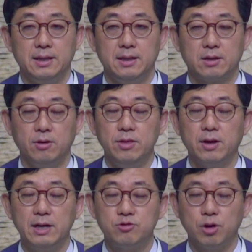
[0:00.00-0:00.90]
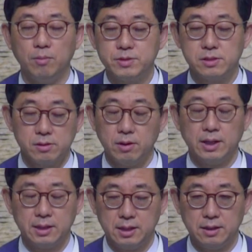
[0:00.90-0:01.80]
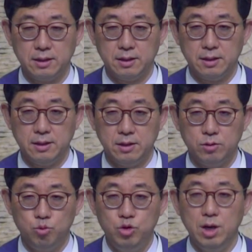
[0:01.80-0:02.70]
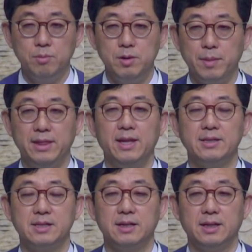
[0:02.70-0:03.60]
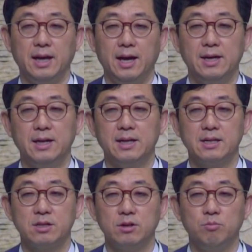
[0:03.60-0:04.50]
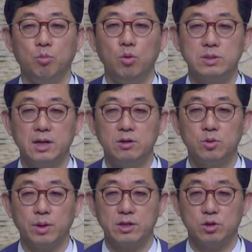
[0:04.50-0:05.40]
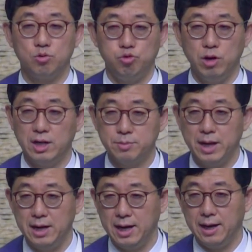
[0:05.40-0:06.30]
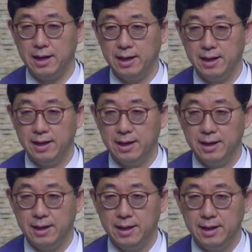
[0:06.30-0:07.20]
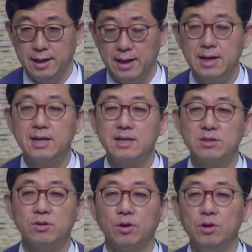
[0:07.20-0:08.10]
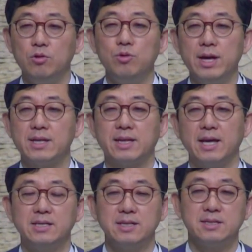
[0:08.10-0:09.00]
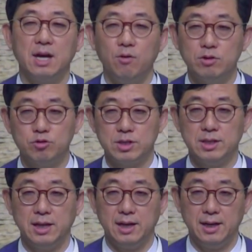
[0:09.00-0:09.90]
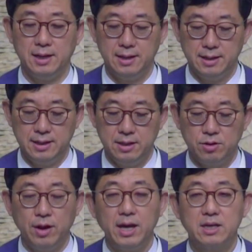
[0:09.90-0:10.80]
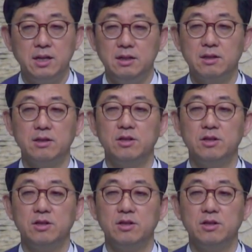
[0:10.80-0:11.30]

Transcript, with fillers: 건너갈 수 없을 것 같은 위험을 만났을 때 하나님께서는 모세를 통해서 두려워하지 말라. 하나님께서 너희를 위해 대신 싸워 주신다. 너의 길들을